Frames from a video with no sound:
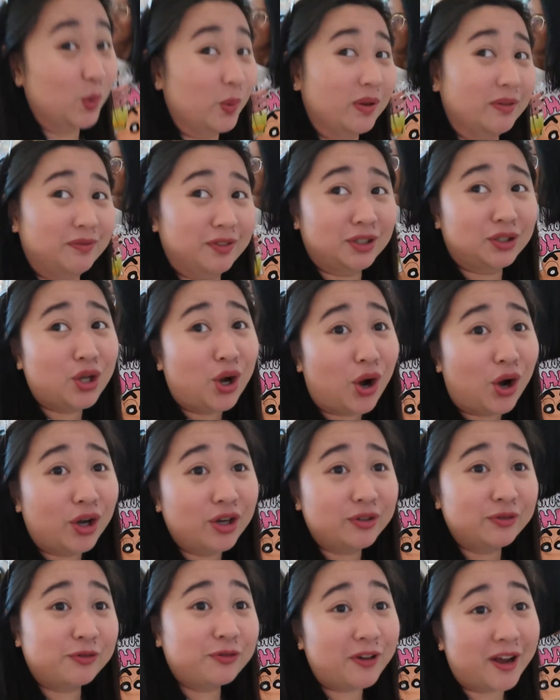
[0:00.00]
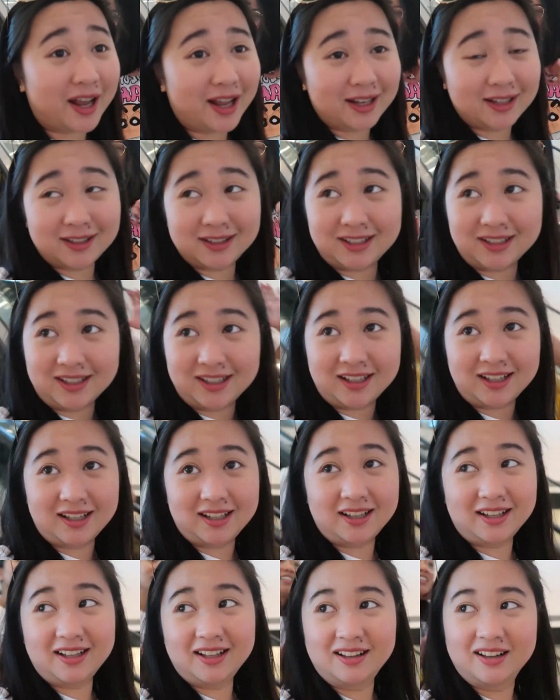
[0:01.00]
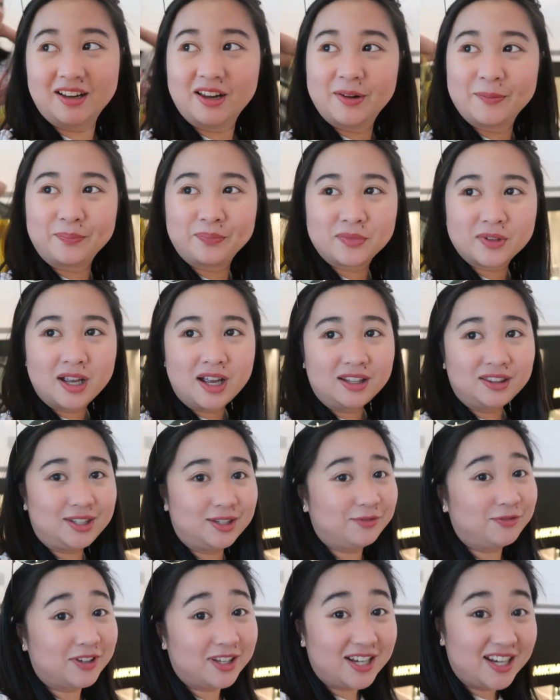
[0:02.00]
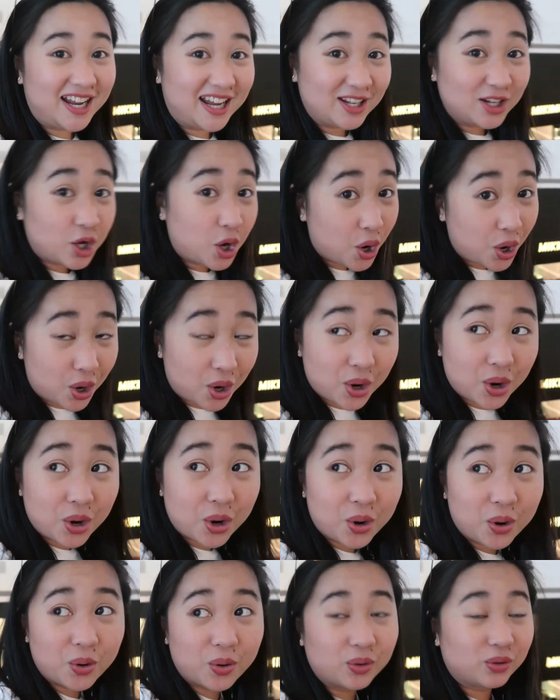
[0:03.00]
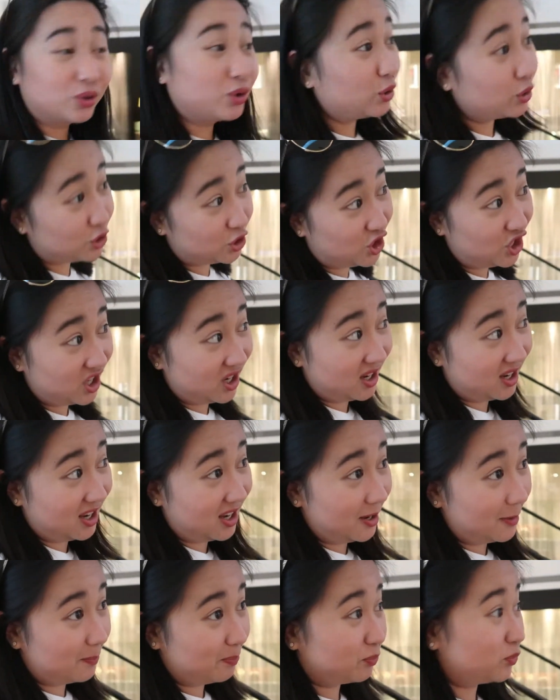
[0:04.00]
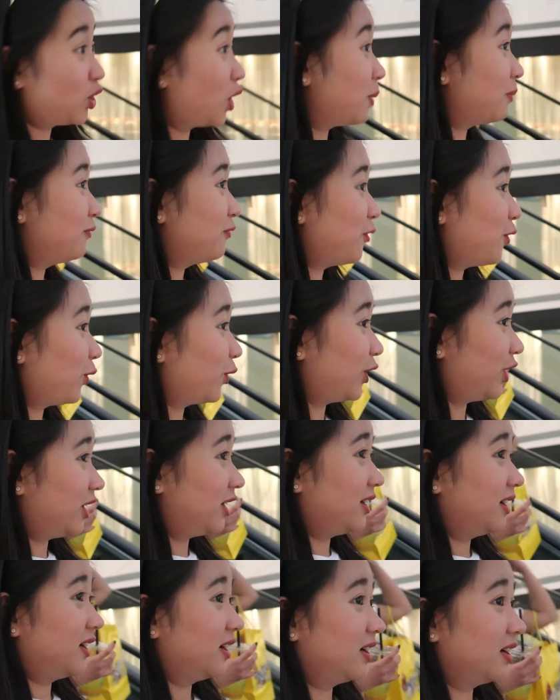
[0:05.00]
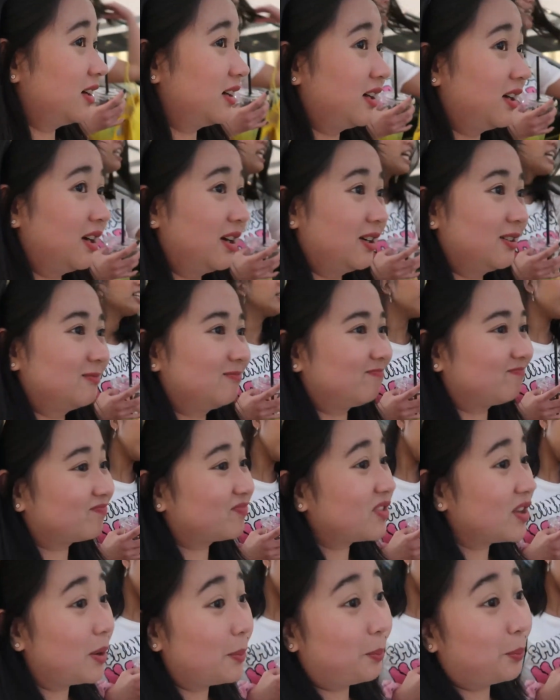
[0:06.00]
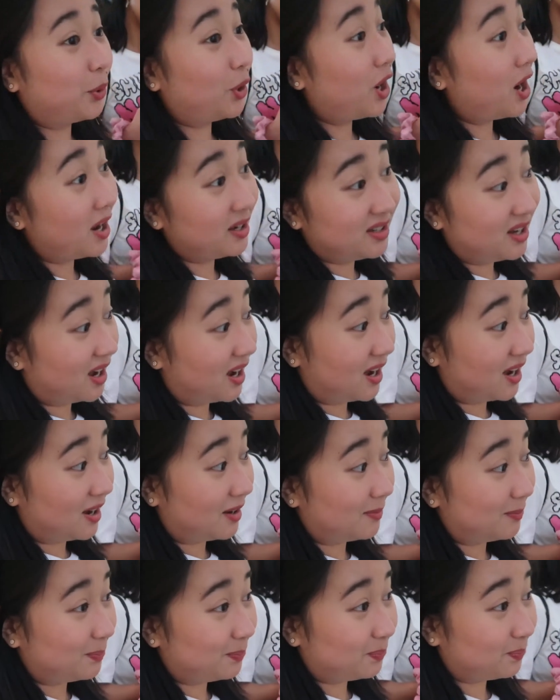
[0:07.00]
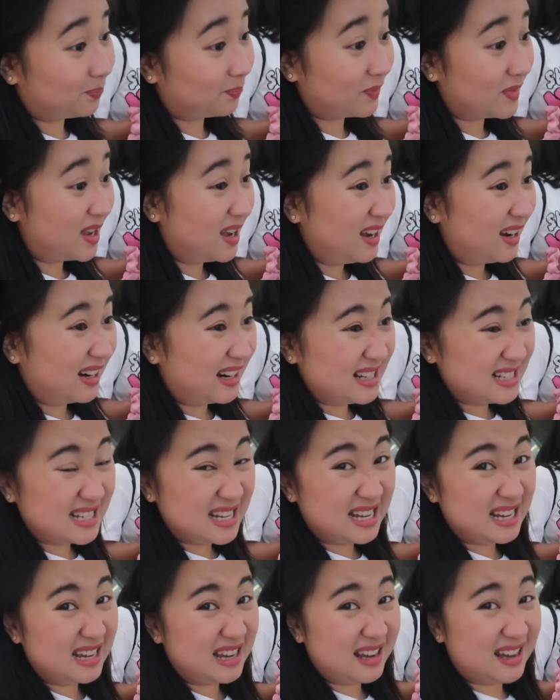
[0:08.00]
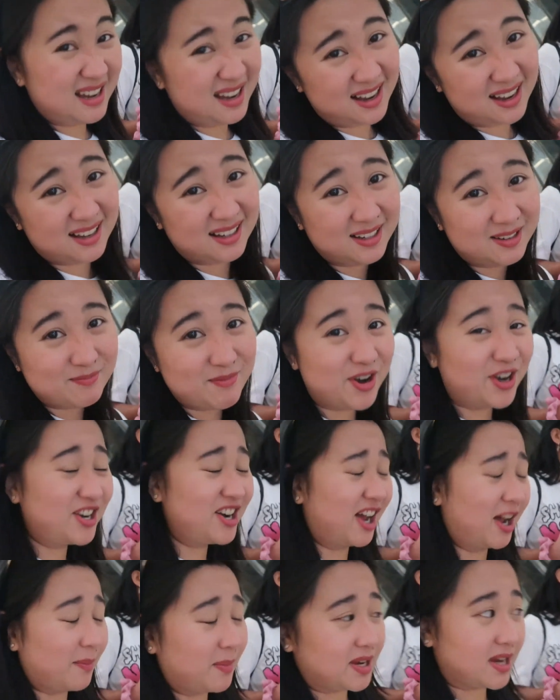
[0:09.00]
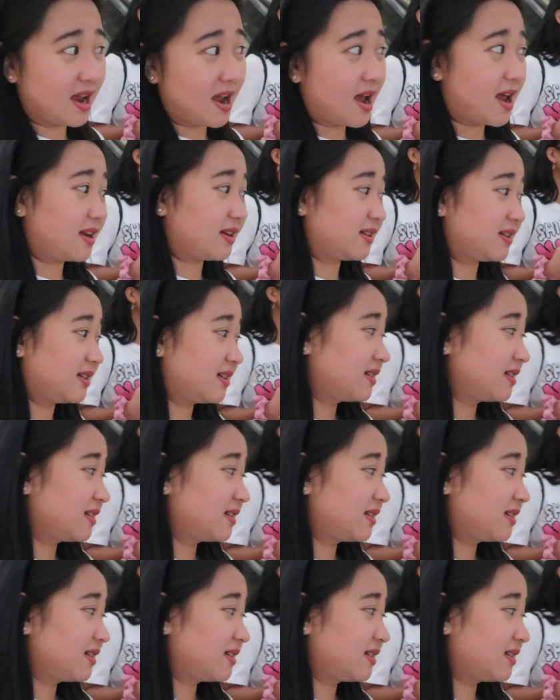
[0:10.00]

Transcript: Louis Vuitton, Fendi, Tiffany and Co, Gucci, Tom Ford, Prada. Kasi, ha, meron na kami niyan.